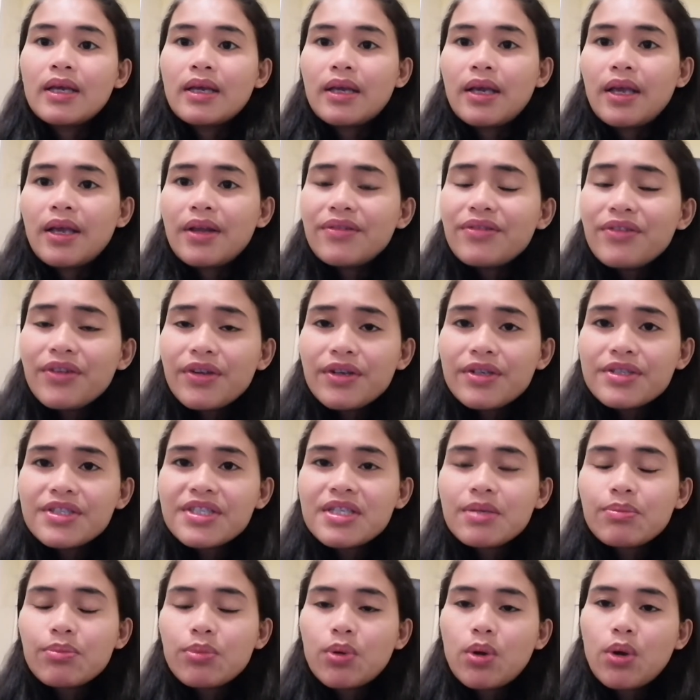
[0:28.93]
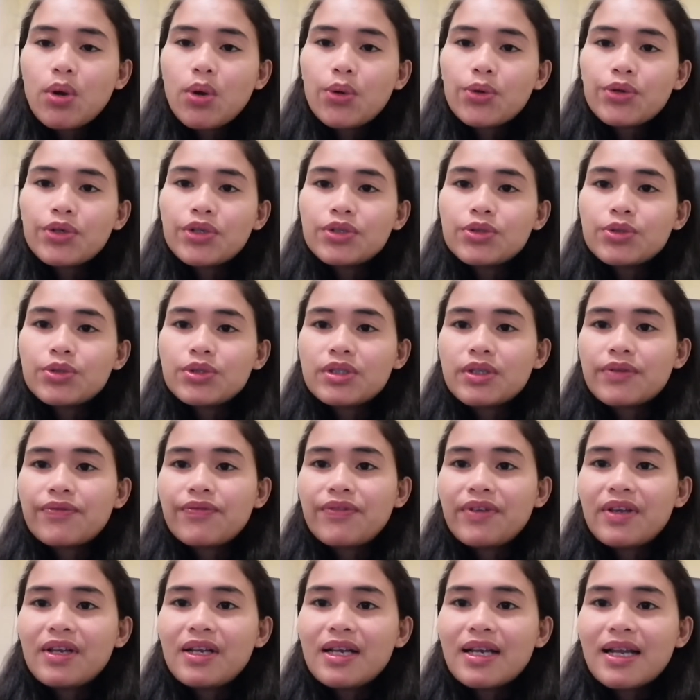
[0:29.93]
8 years na po ako dito sa
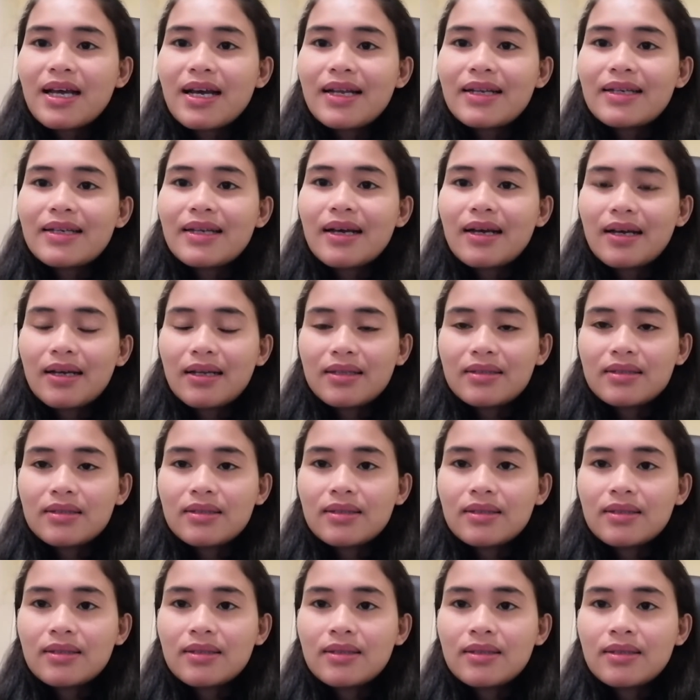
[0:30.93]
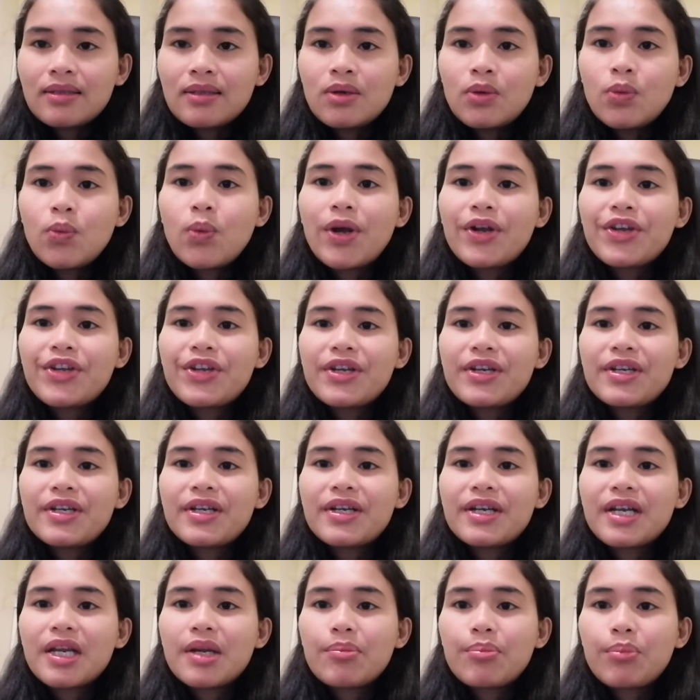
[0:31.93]
Finland at one year
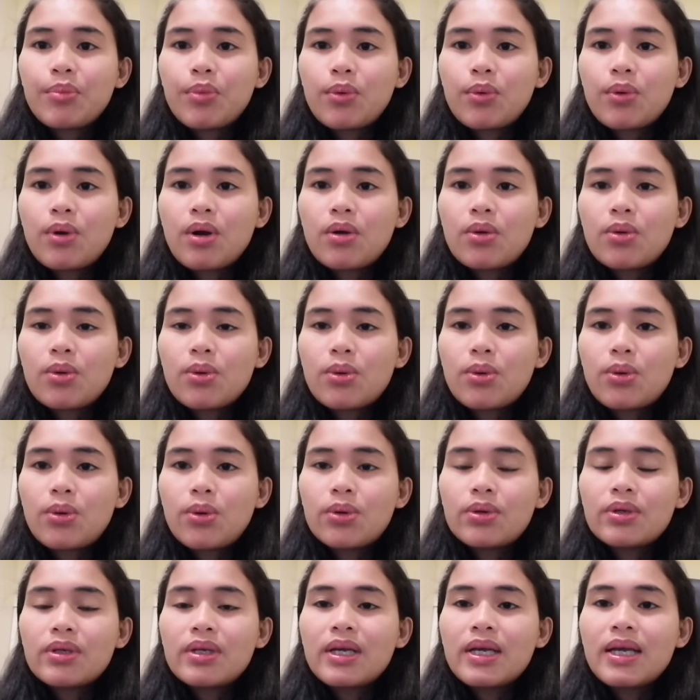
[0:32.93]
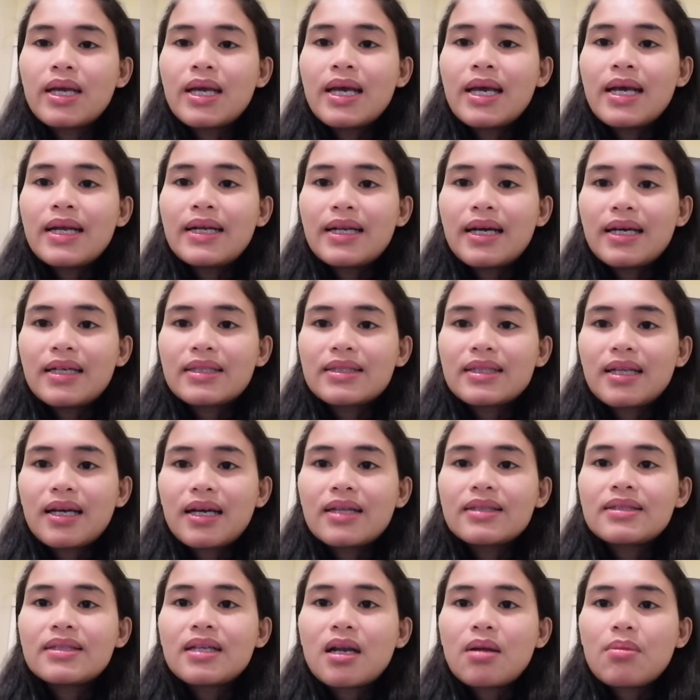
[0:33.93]
na rin po akong
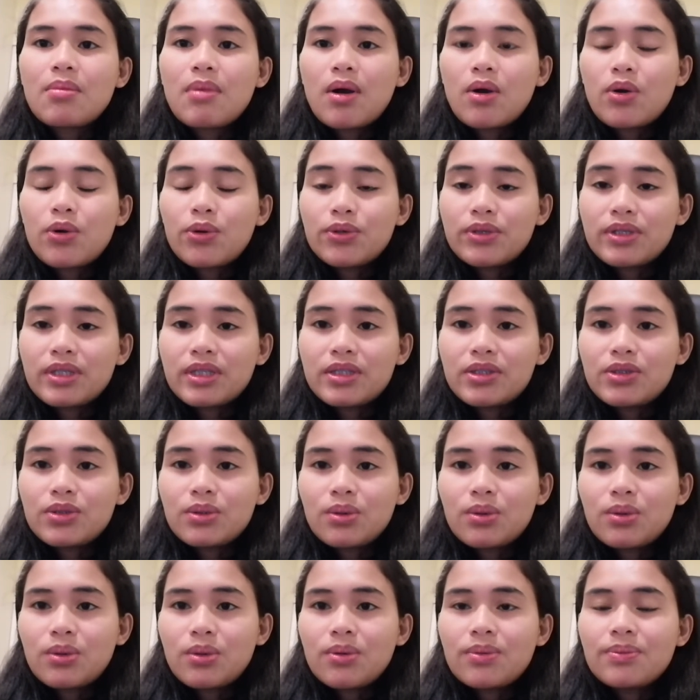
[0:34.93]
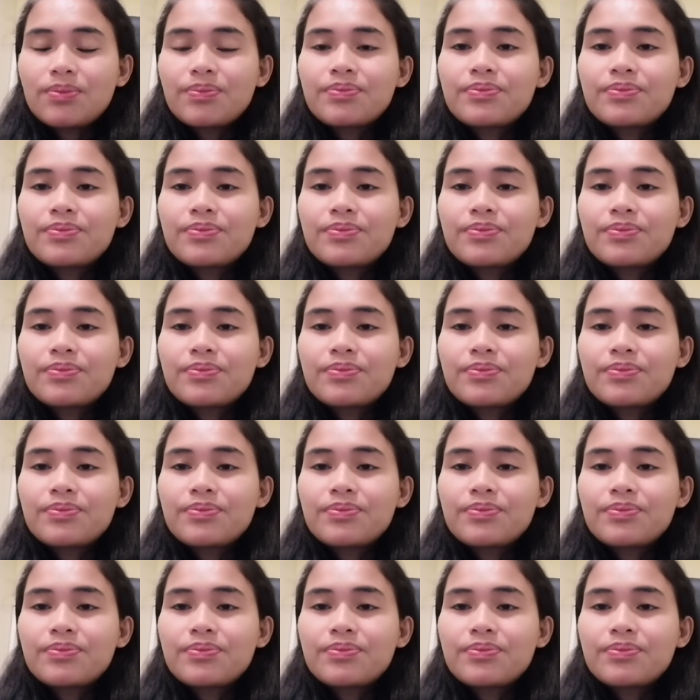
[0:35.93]
nagtatrabaho dito.